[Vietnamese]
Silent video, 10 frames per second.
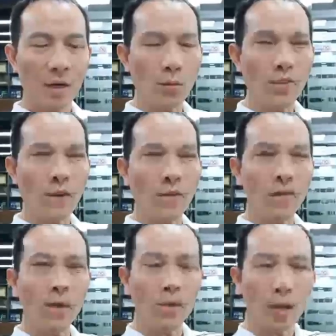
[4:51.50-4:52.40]
Không có trao
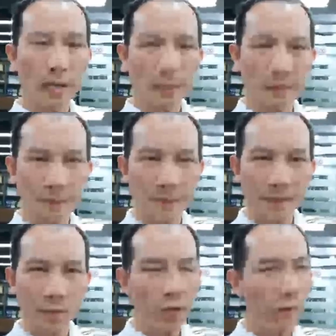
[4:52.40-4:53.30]
cơ hội cho anh
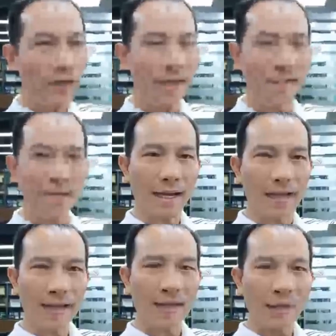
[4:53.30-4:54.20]
cũng không vấn đề gì cả.
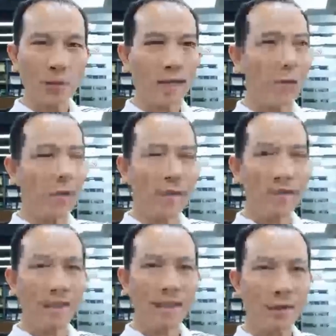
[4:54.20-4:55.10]
Chúng ta không ảnh
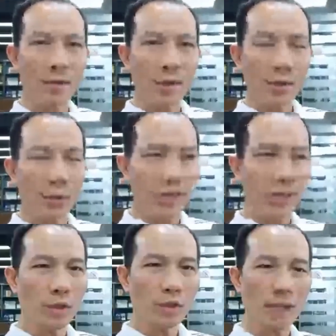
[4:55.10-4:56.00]
hưởng đến nhau. Tôi
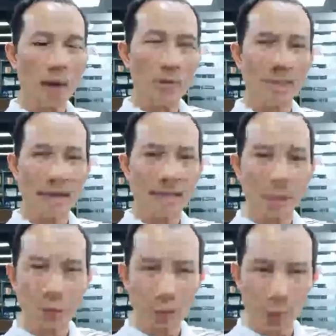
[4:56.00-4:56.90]
chỉ muốn trao cái giá
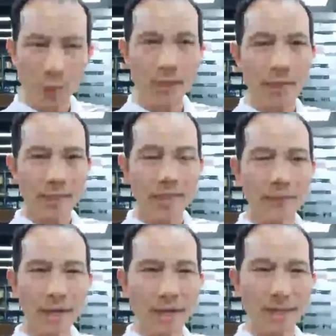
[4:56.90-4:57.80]
trị của tôi
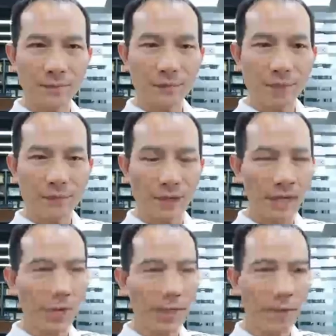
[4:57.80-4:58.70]
đến với anh. Và
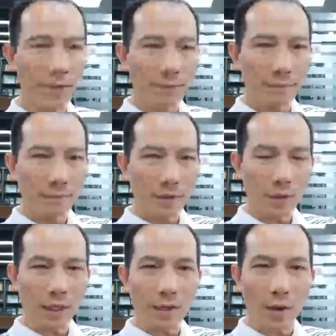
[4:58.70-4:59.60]
nếu anh
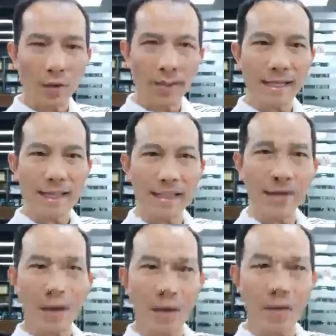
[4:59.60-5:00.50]
có thể có được cái giá
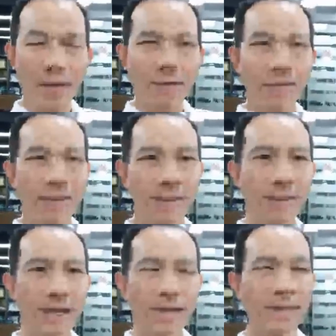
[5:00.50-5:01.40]
trị đó
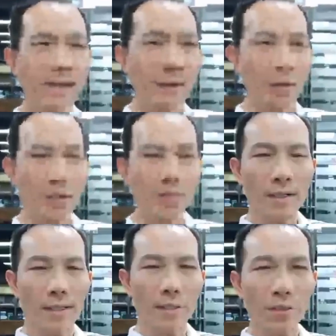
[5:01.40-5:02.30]
thì anh sẽ, cuộc sống
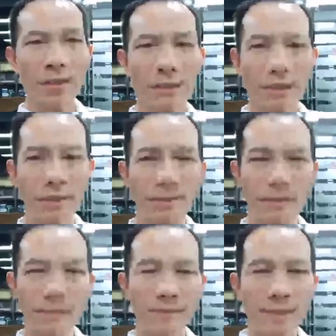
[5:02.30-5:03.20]
của anh sẽ tốt nhiều hơn,
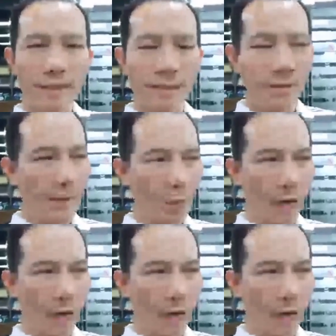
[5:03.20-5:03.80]
sự nghiệp